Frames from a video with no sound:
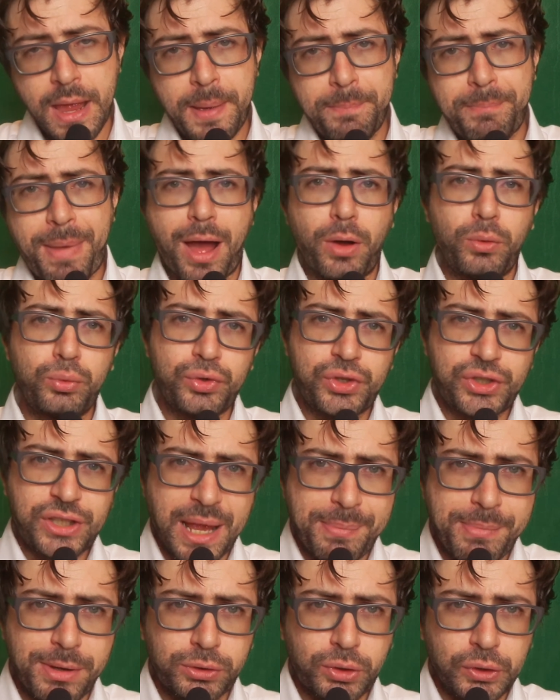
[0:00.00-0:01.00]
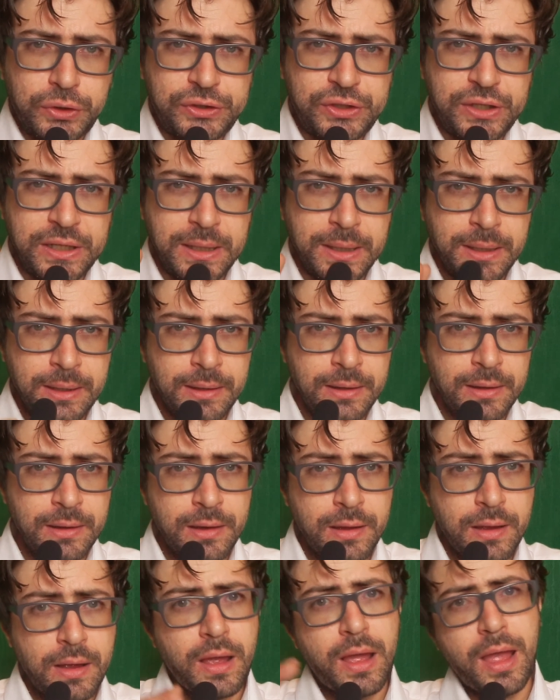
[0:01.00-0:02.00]
ma un sabato sì
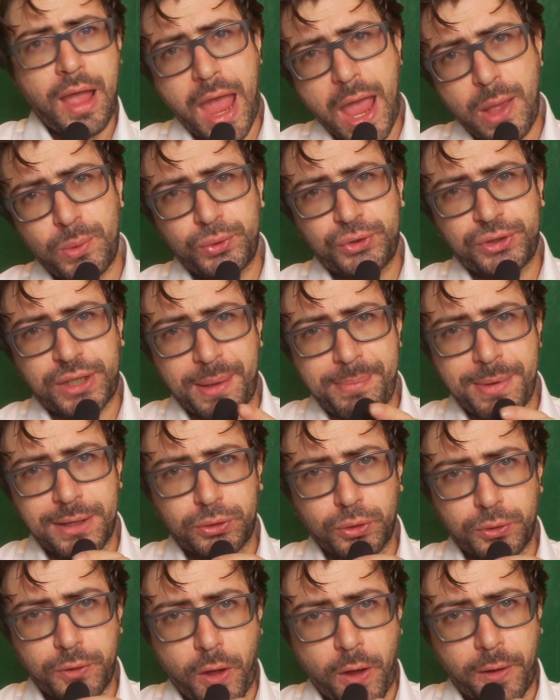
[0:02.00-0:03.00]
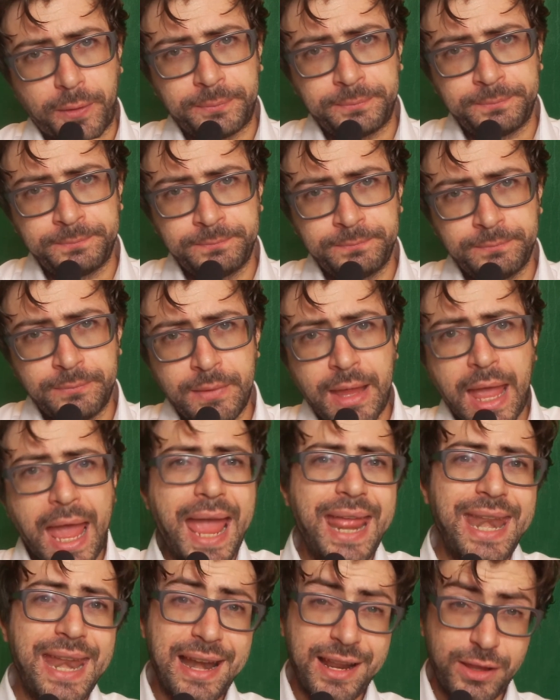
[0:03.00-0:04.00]
e un sabato no,
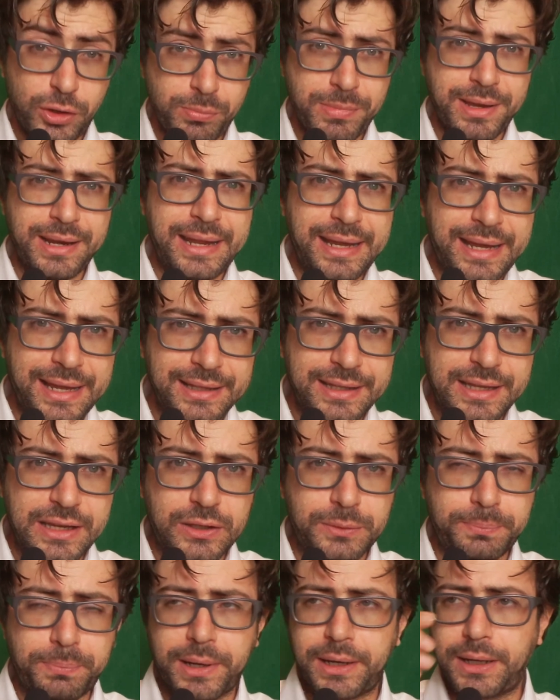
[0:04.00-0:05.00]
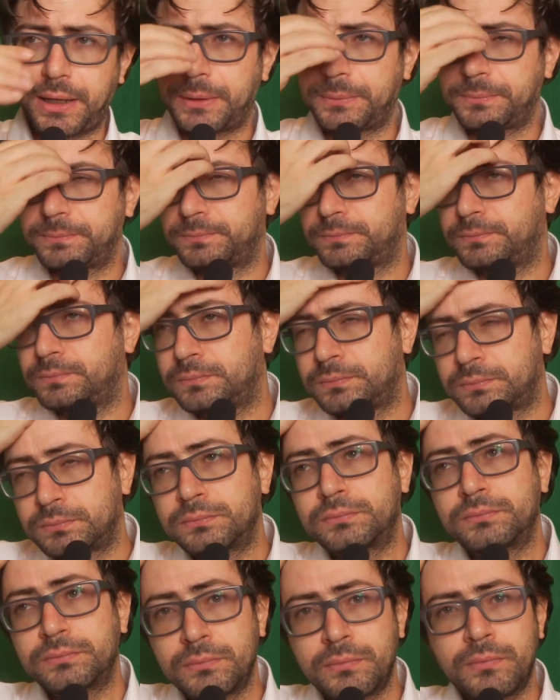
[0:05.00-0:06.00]
e nelle domeniche dispari.
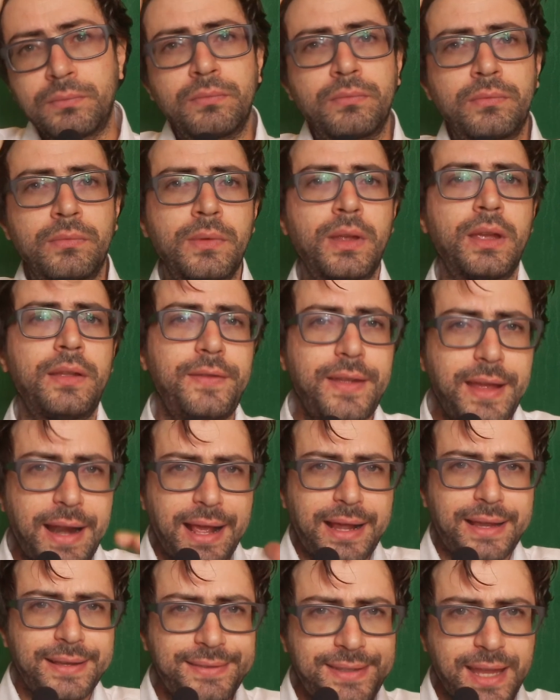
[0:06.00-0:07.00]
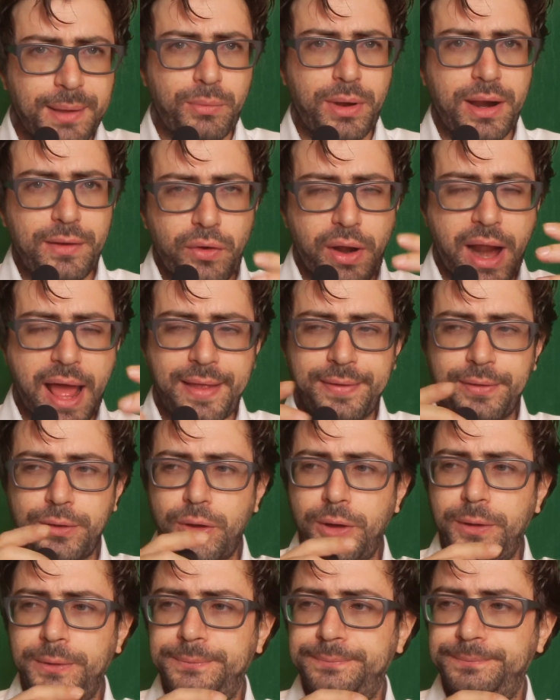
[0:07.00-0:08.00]
Direi che stiamo
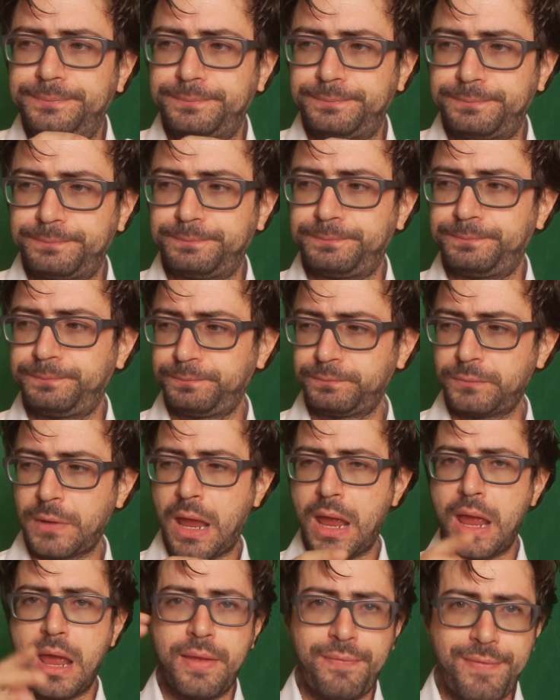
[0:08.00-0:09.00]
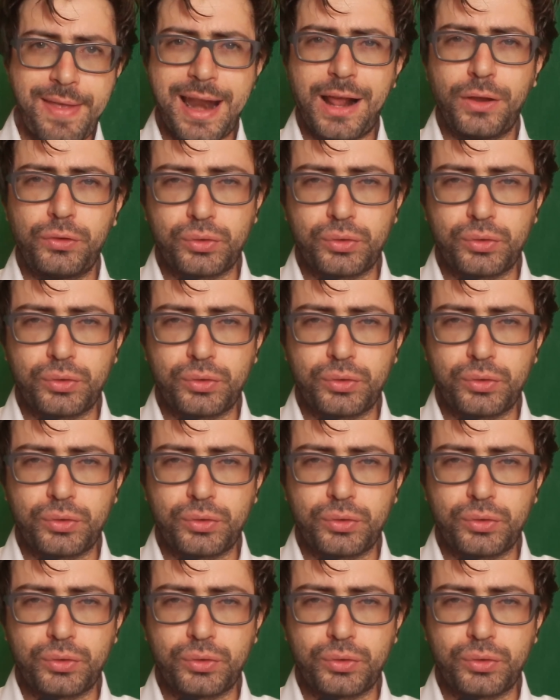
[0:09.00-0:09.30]
lavorando. Mm? nella